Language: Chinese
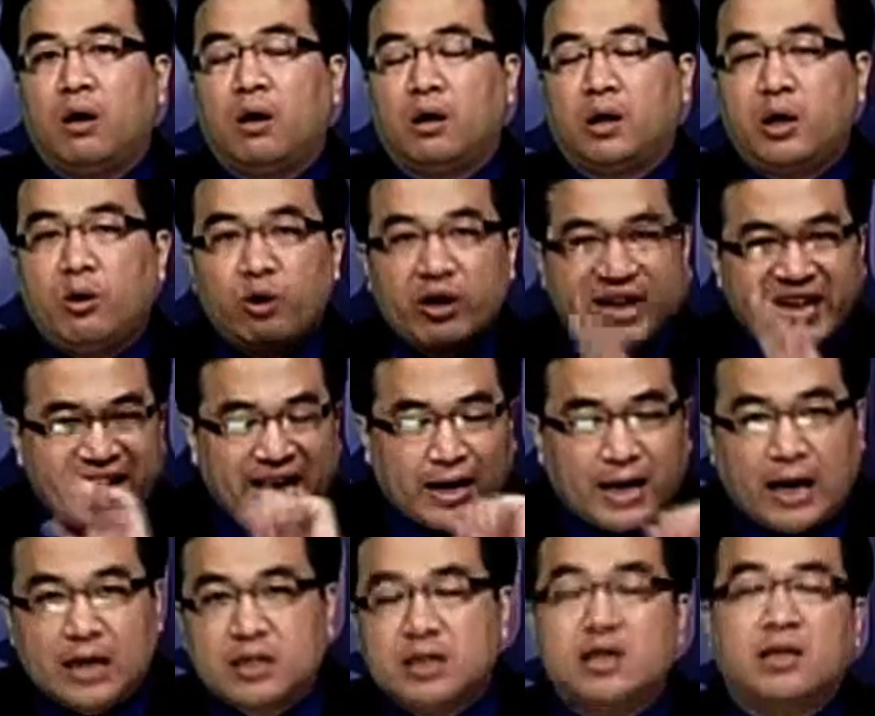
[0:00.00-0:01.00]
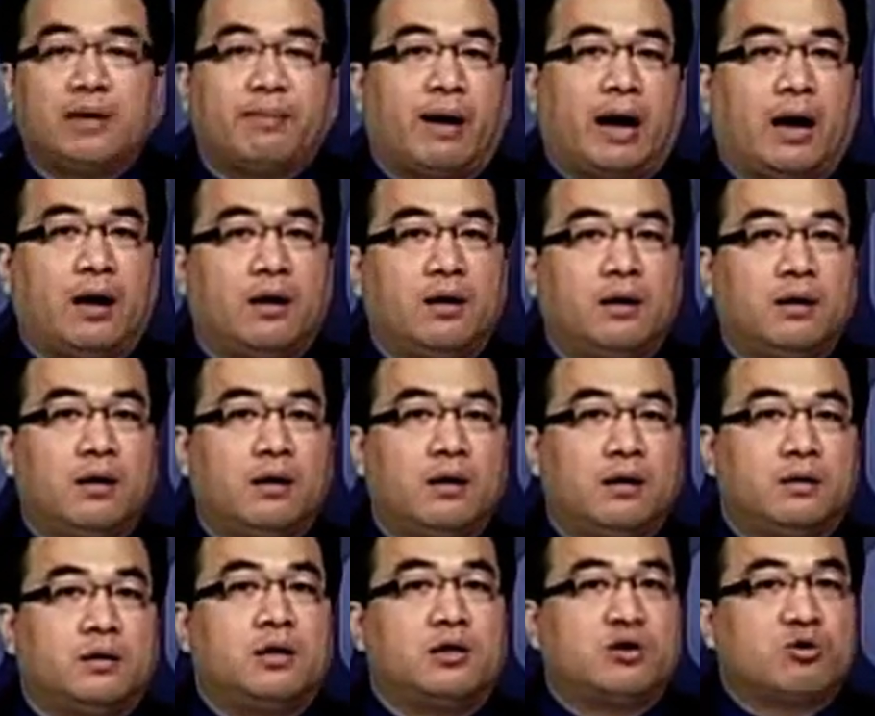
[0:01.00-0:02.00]
你会今天开始去吧，
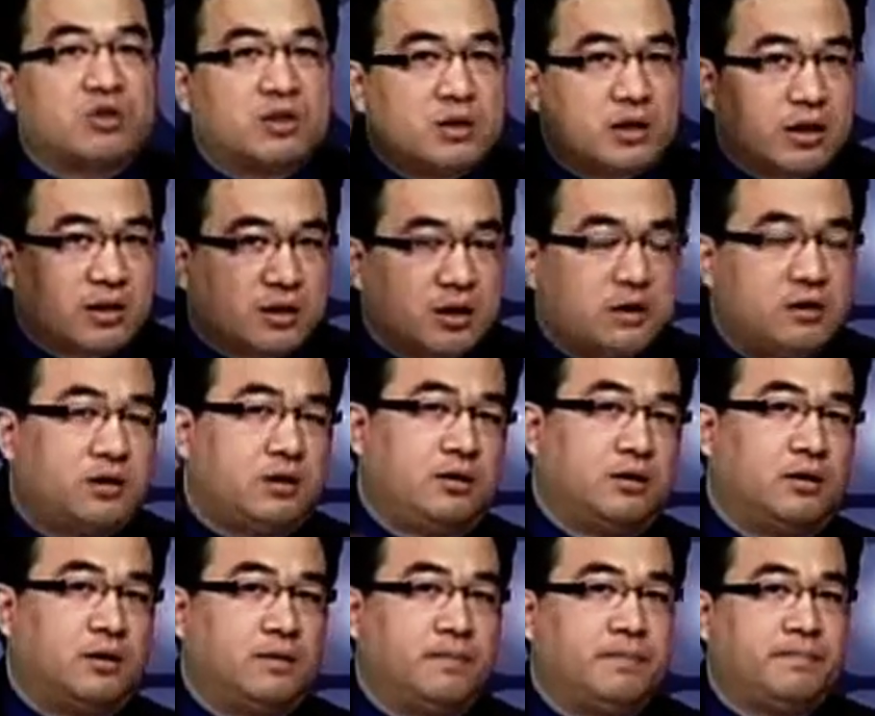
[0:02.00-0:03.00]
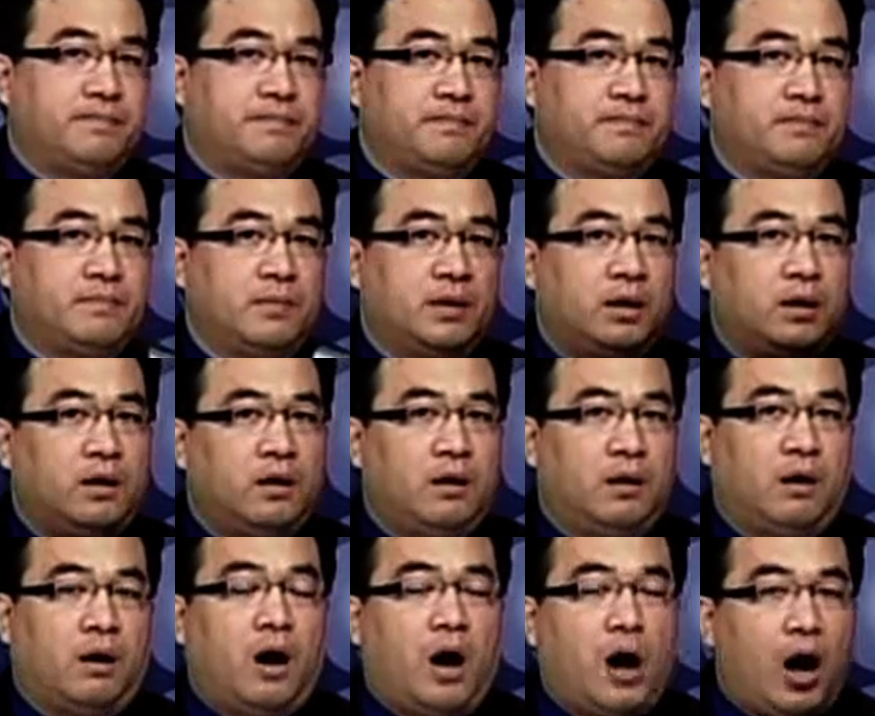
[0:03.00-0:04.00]
你就直接升级了。
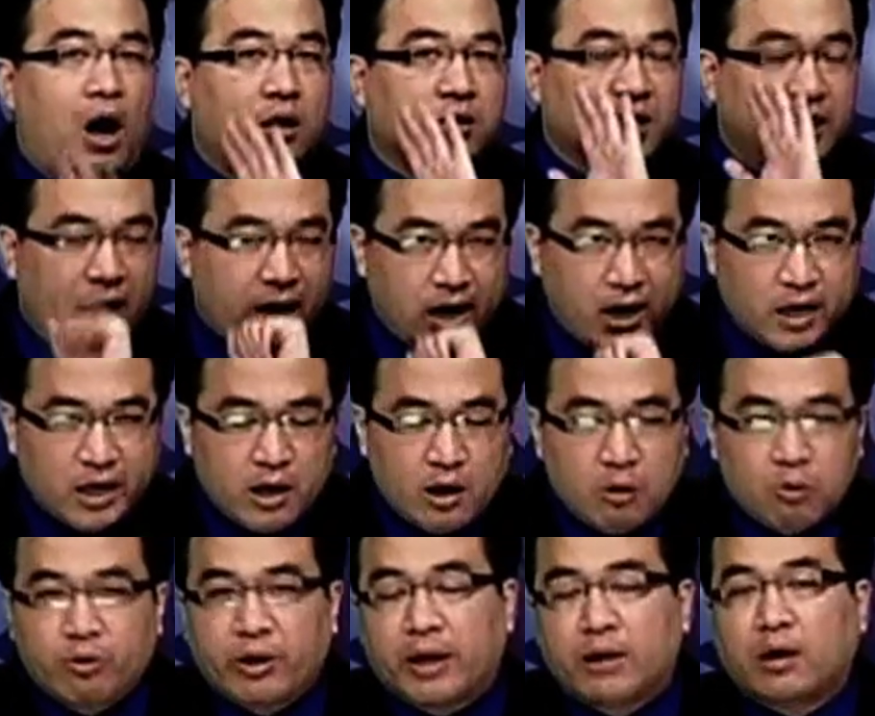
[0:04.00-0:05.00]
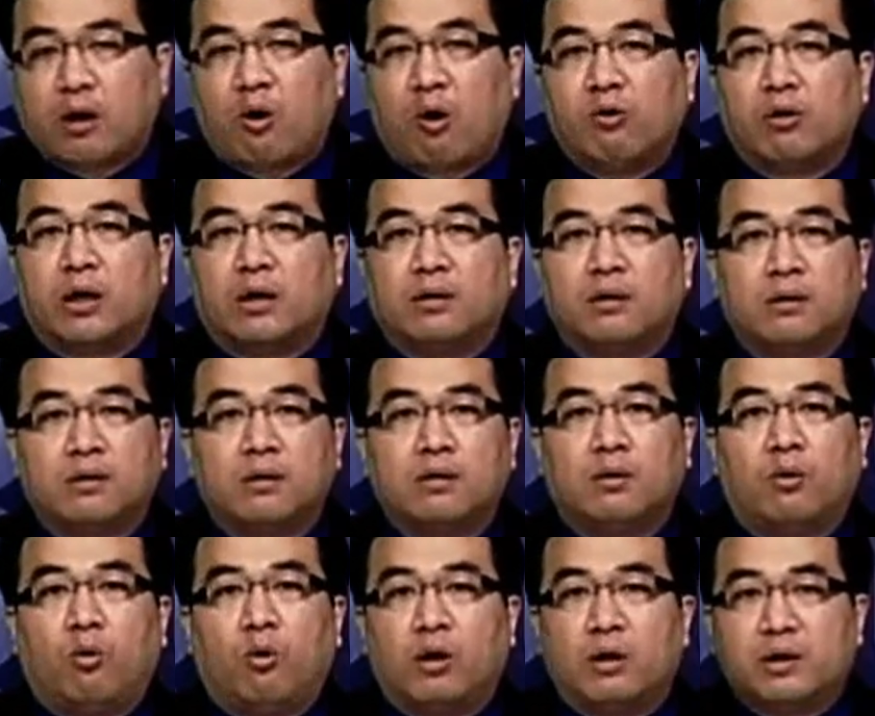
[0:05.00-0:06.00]
哦，这个二零一五年的功能，
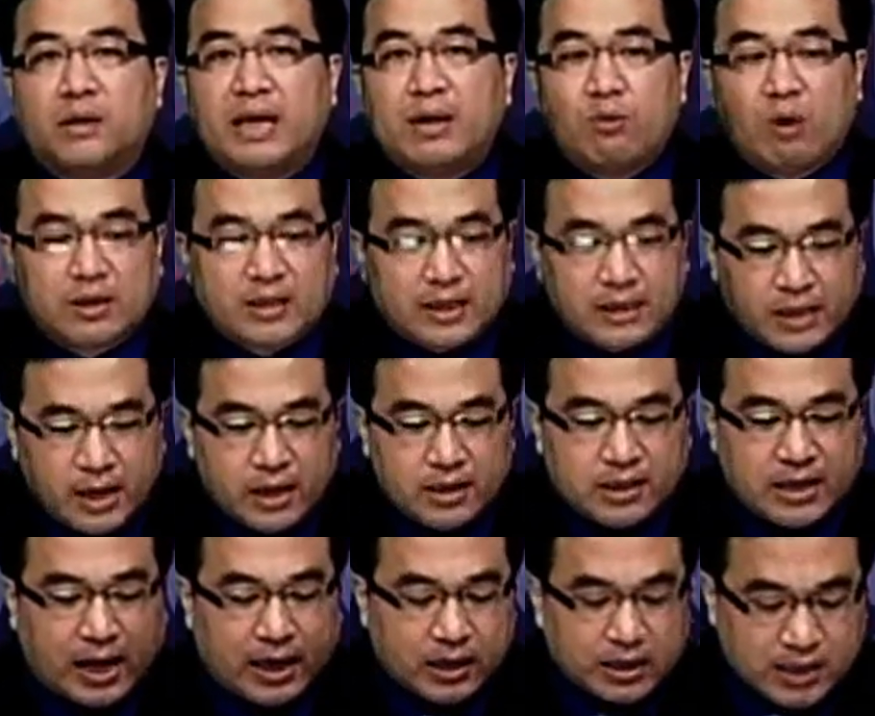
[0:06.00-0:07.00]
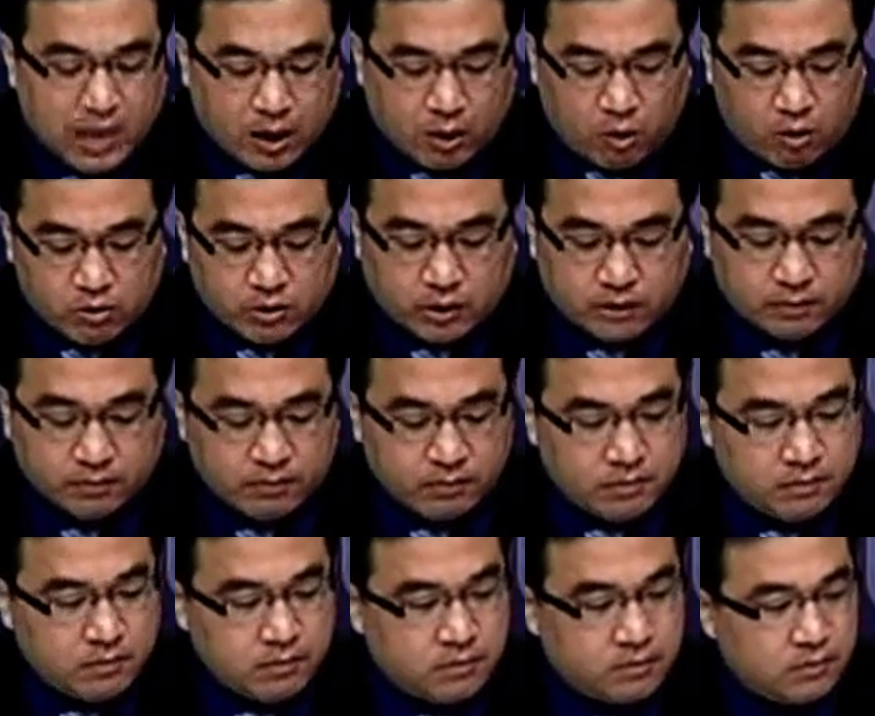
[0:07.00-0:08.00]
我另外再添加一项功能。
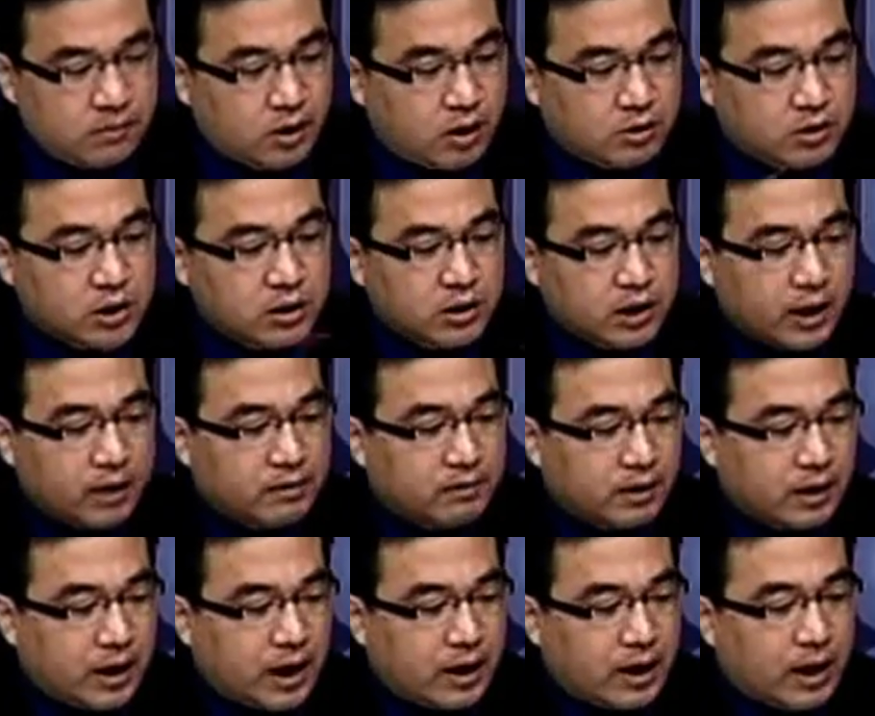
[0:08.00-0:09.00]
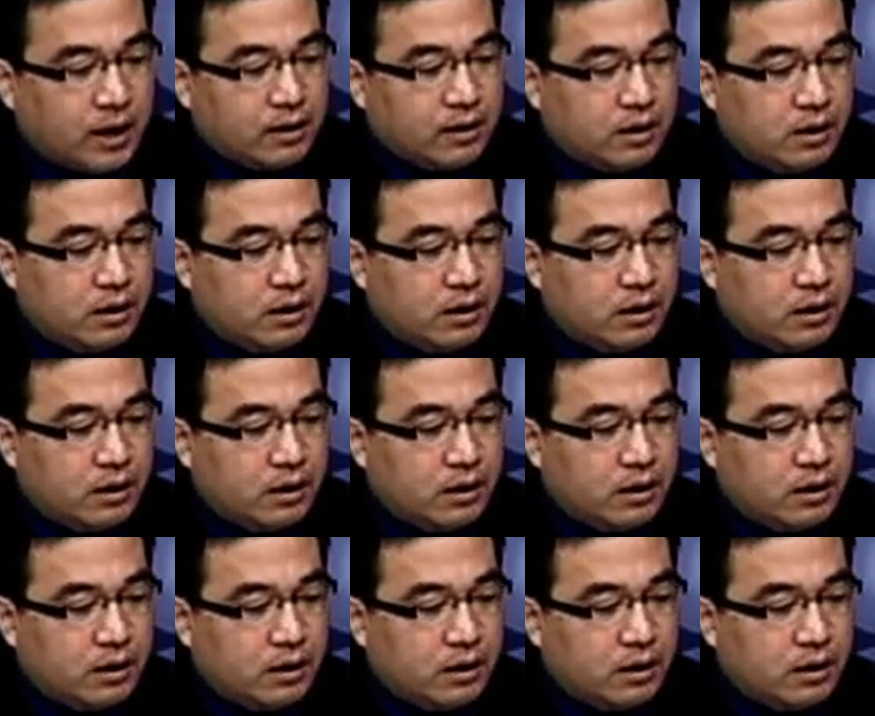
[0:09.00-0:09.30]
哦，今天你看看。